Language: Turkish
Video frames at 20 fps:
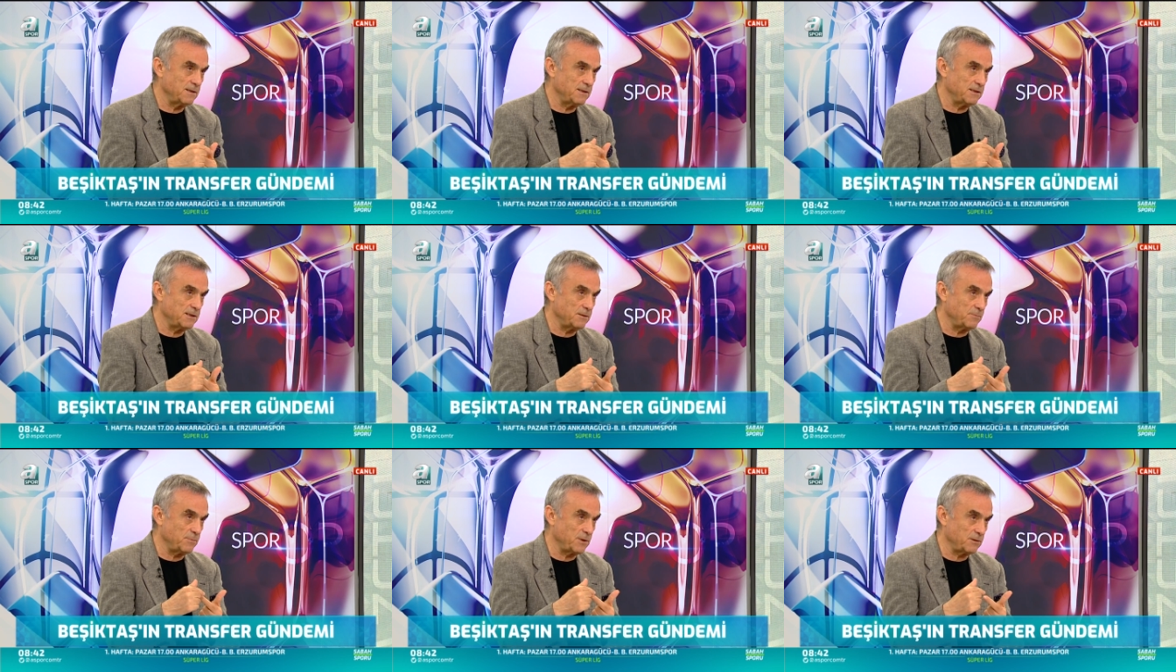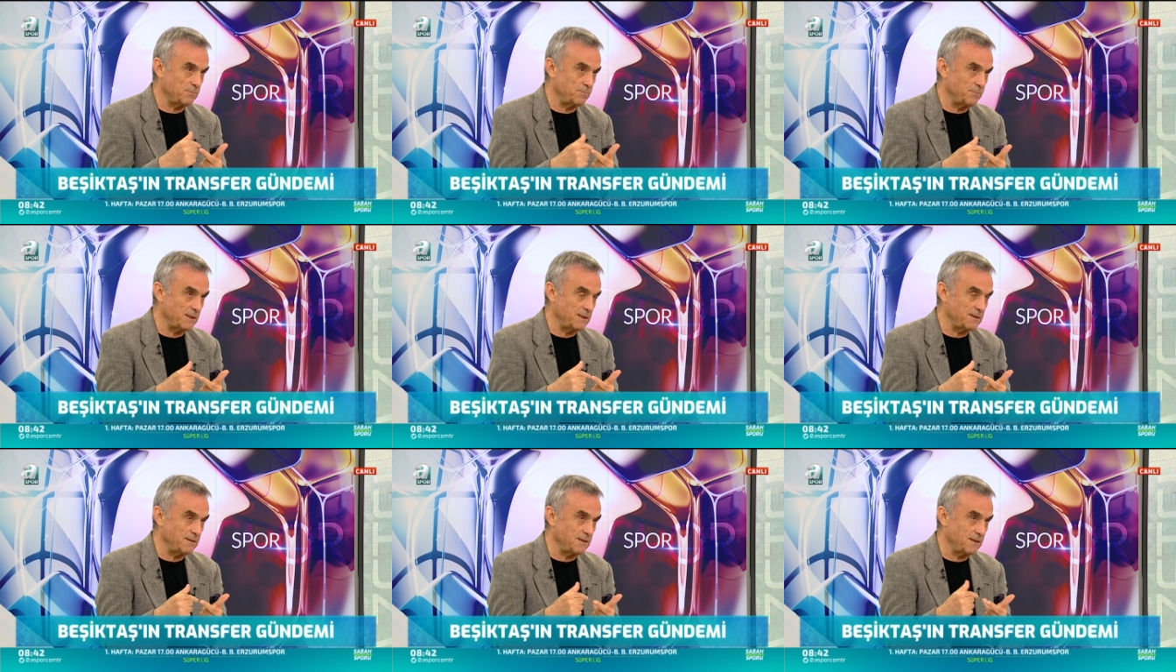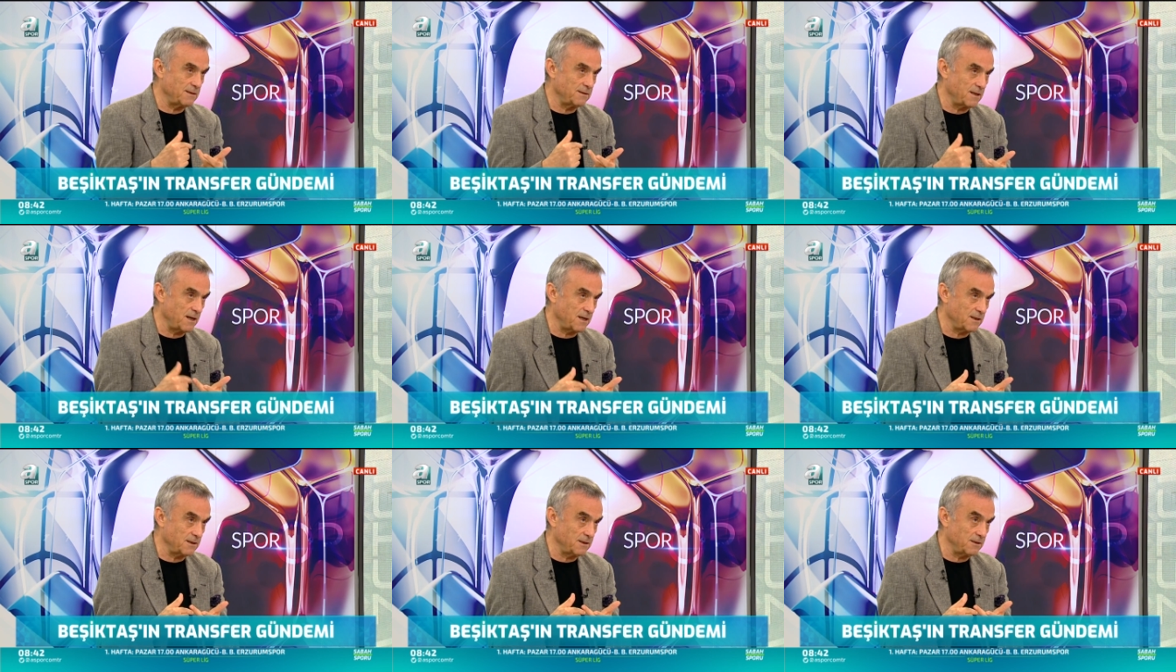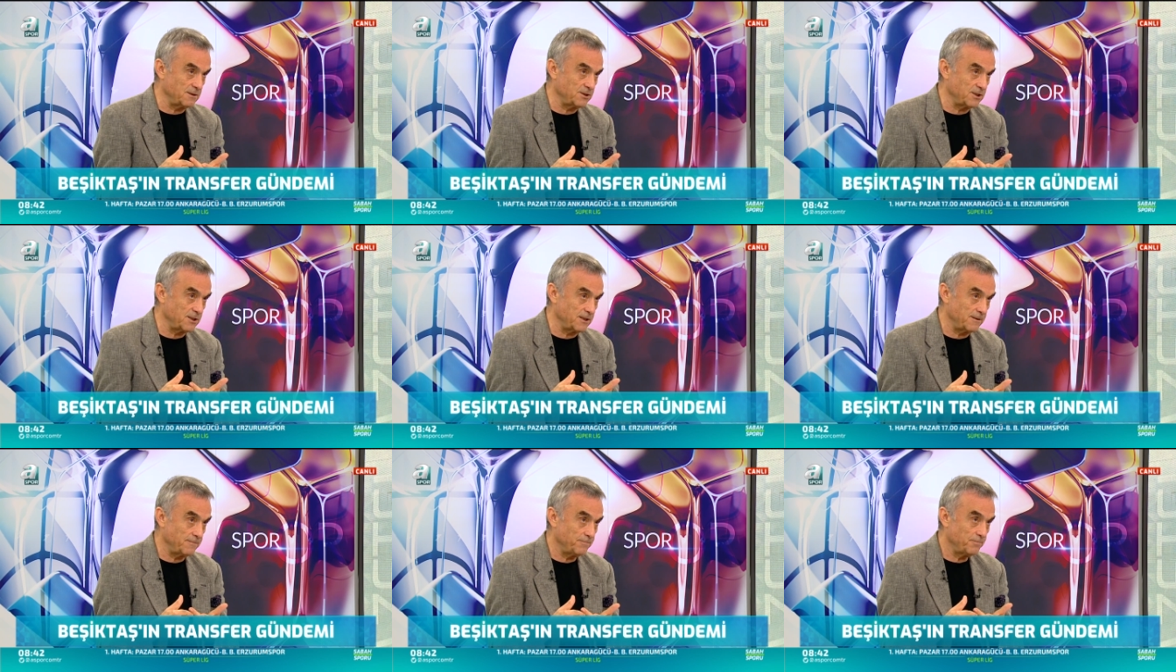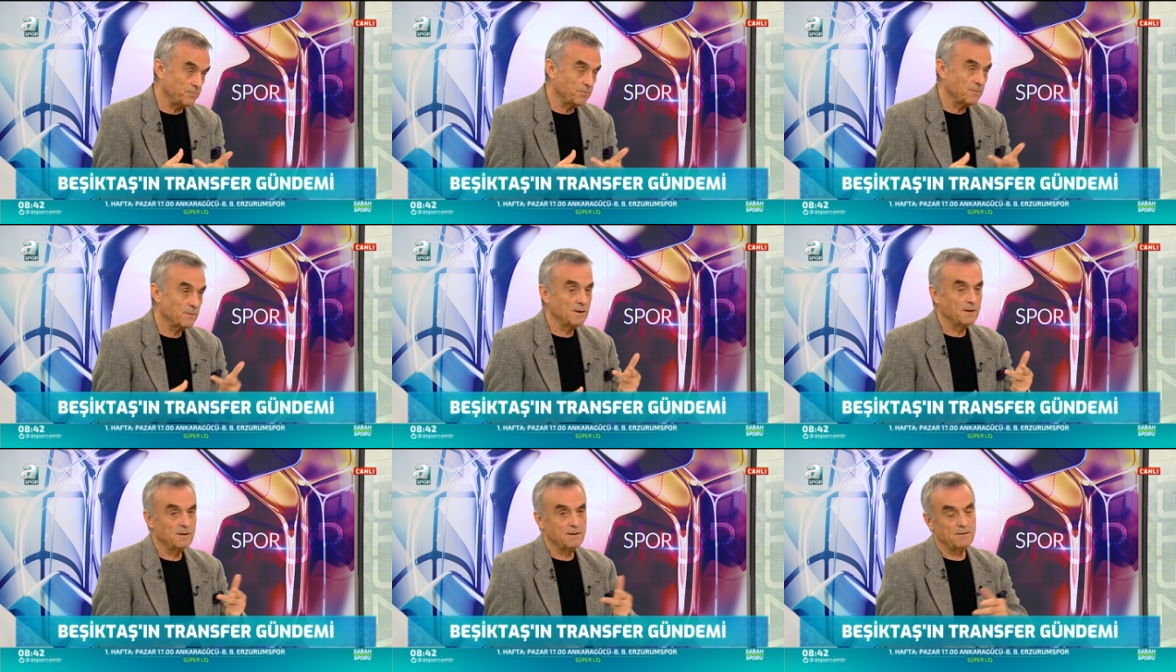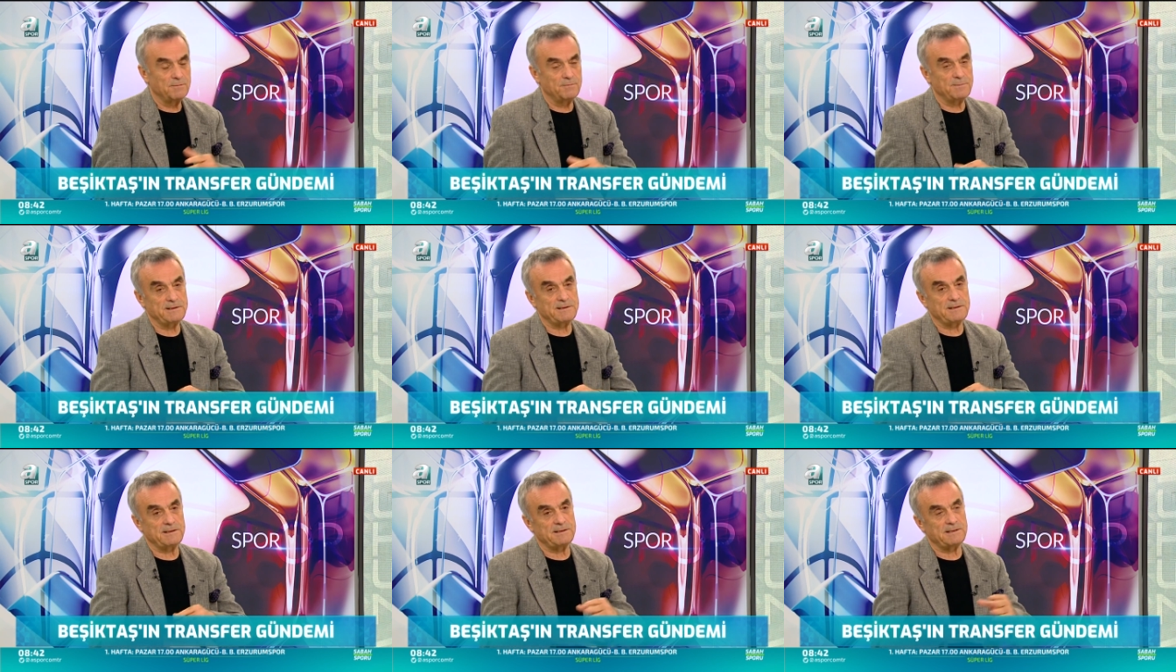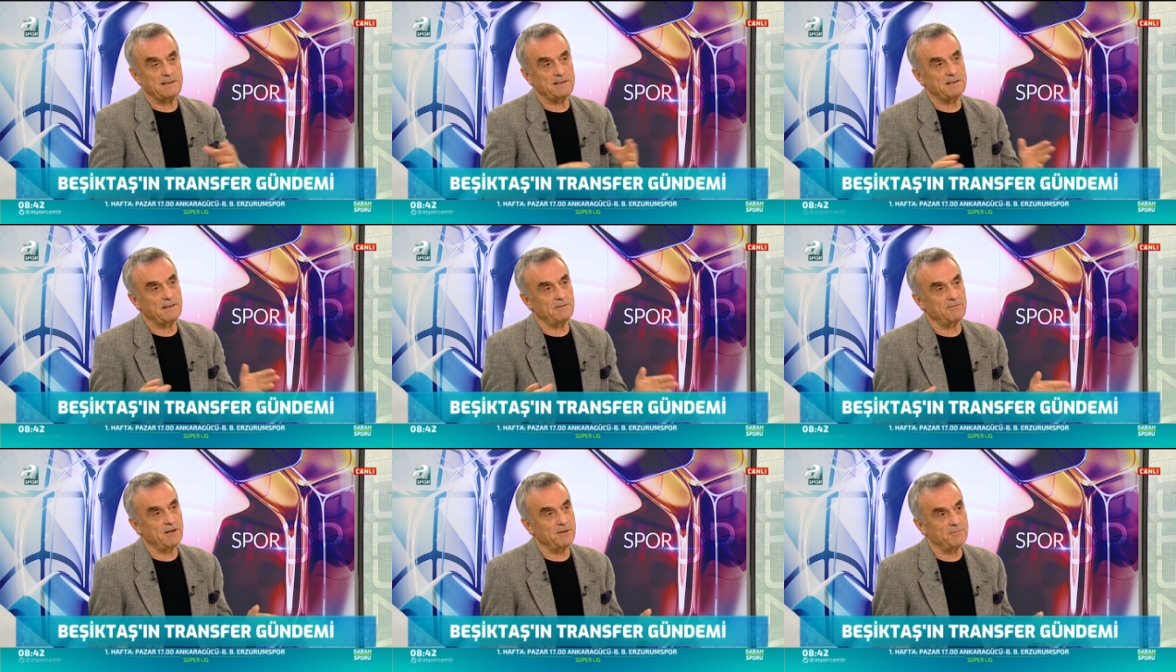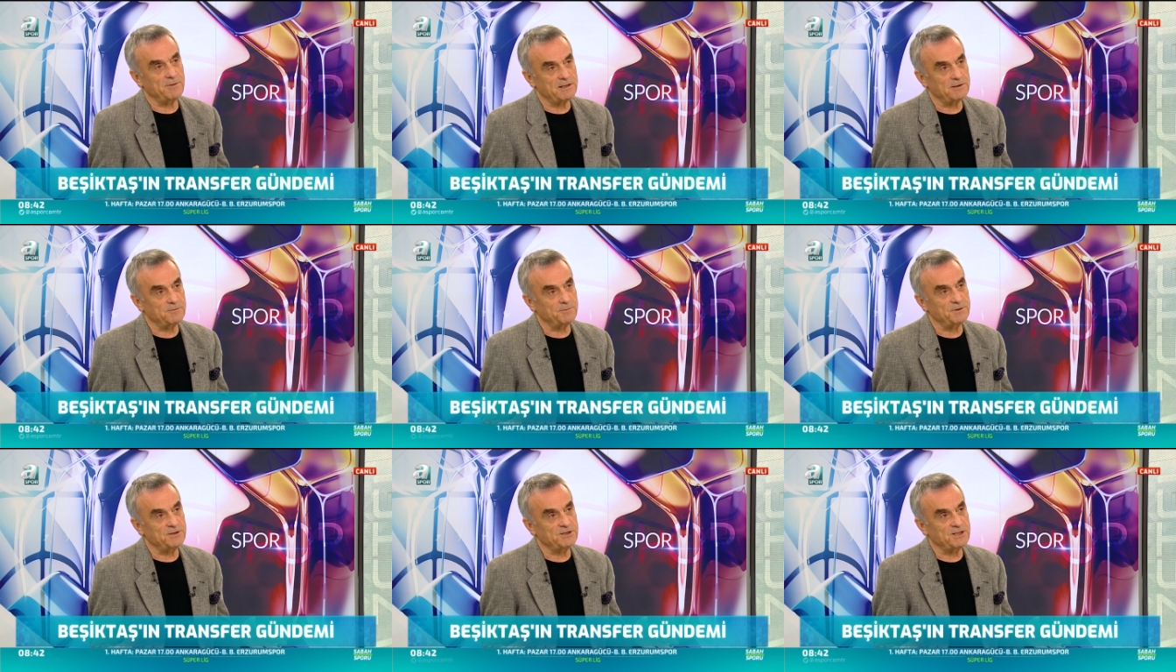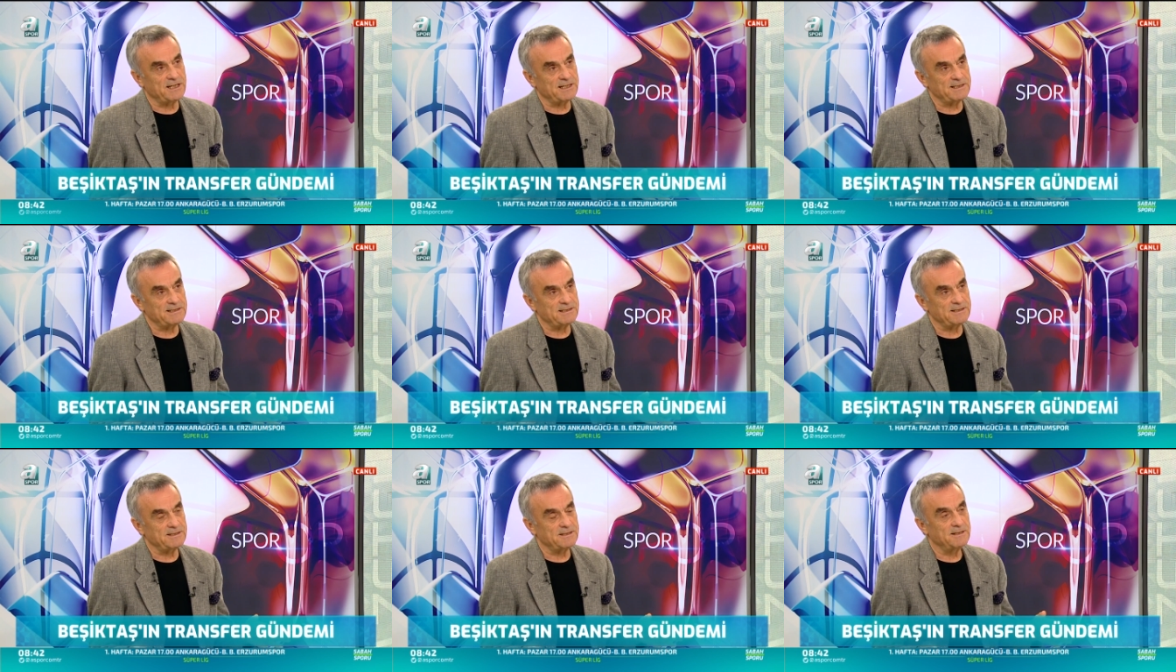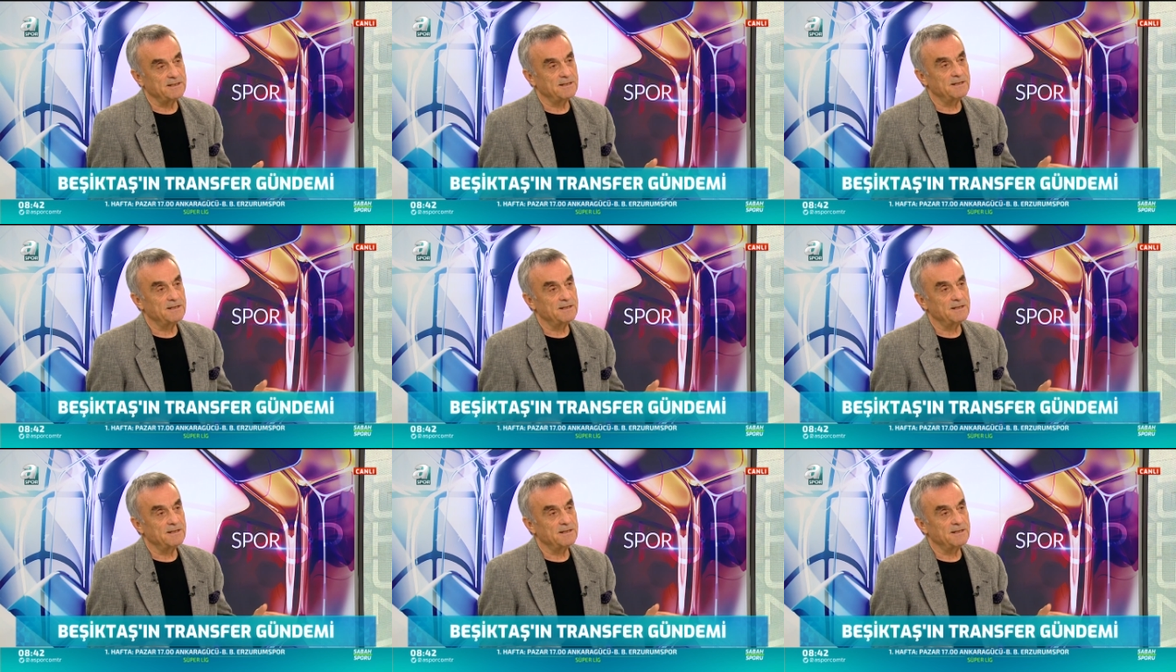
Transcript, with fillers: Hı hı. İsim Atmir'inle Douglas'a biz sizle devam etmeyeceğiz.